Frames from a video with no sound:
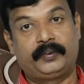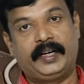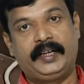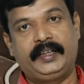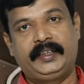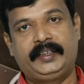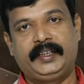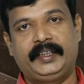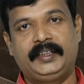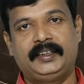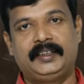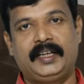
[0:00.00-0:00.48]

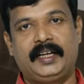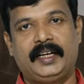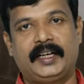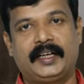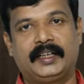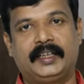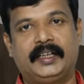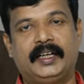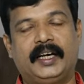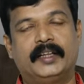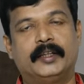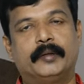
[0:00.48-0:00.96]
ஃப்ரண்டேஜில்
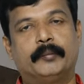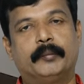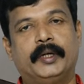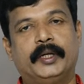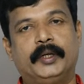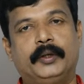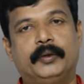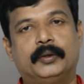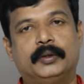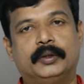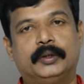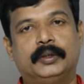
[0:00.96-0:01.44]
இருக்குது அந்த
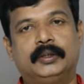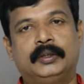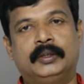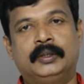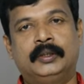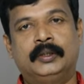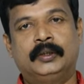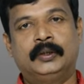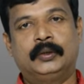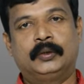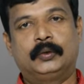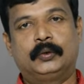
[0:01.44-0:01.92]
மாதிரி ஒரு
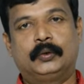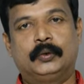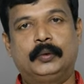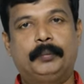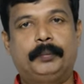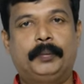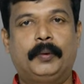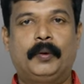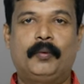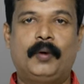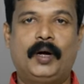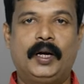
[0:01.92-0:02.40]

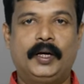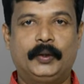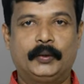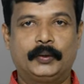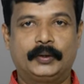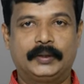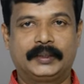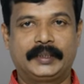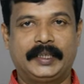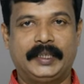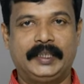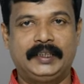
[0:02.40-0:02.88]
சூப்பரான
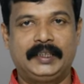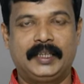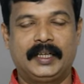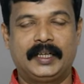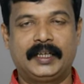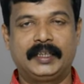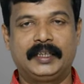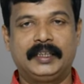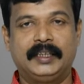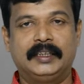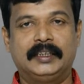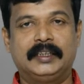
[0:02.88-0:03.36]
ஒரு
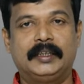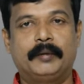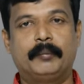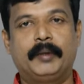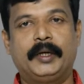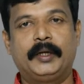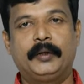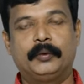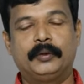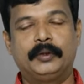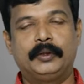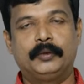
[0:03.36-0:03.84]
சைஸில் இருக்குது இந்த
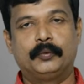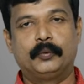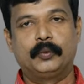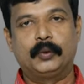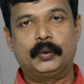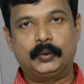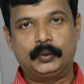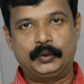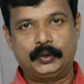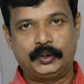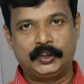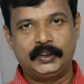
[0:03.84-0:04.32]
மாதிரி வந்து
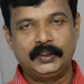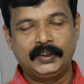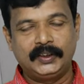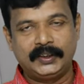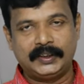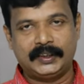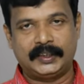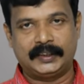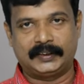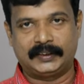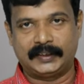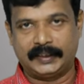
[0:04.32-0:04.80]
இவ்வளோ
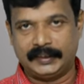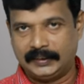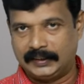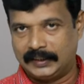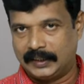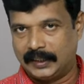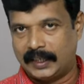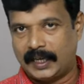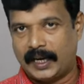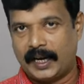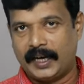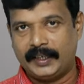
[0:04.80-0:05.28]
சின்ன
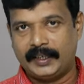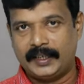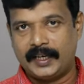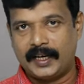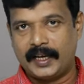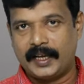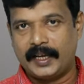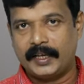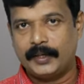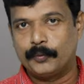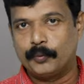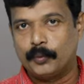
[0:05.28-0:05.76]
சைஸ்
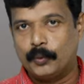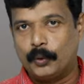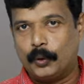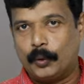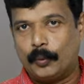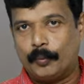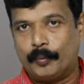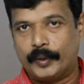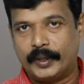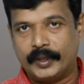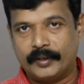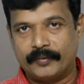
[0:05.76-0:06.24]
லேண்டில்
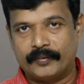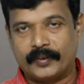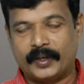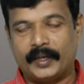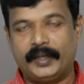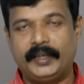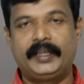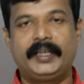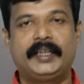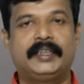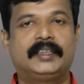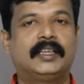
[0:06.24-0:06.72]
இவ்வளோ பெரிய
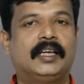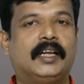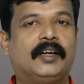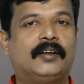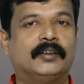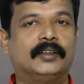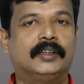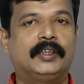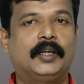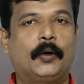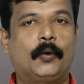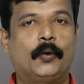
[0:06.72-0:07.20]

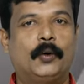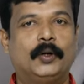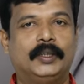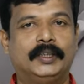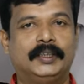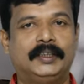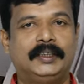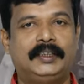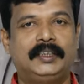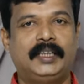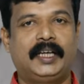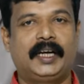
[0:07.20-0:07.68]
ஃப்ரண்டேஜெலாம் வந்து அவ்வளோ
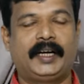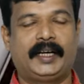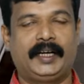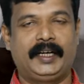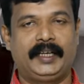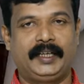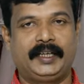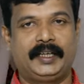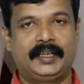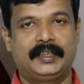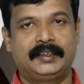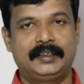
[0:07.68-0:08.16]
ஈஸியாக
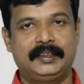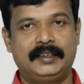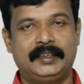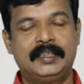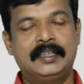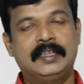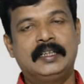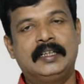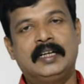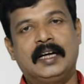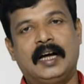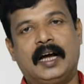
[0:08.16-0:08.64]
கிடைக்காது
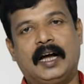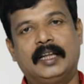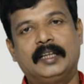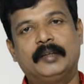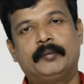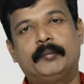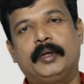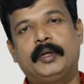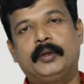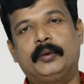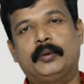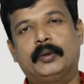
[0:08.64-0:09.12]

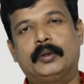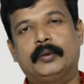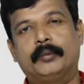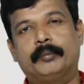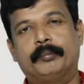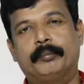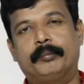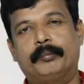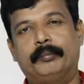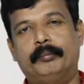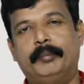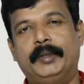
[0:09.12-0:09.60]
அந்த மாதிரி ஒரு
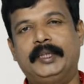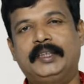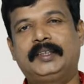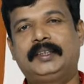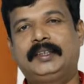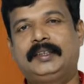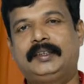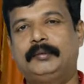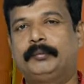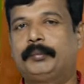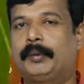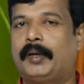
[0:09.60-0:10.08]

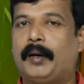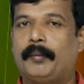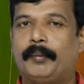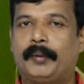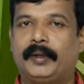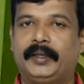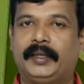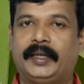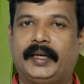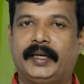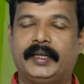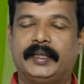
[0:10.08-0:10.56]
பெஸ்ட்
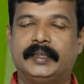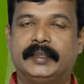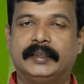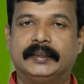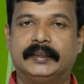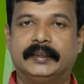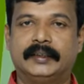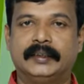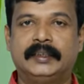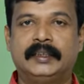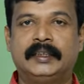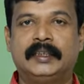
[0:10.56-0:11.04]
ப்ராப்பர்ட்டியாக இருக்குது
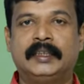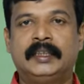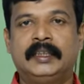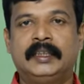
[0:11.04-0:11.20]
இது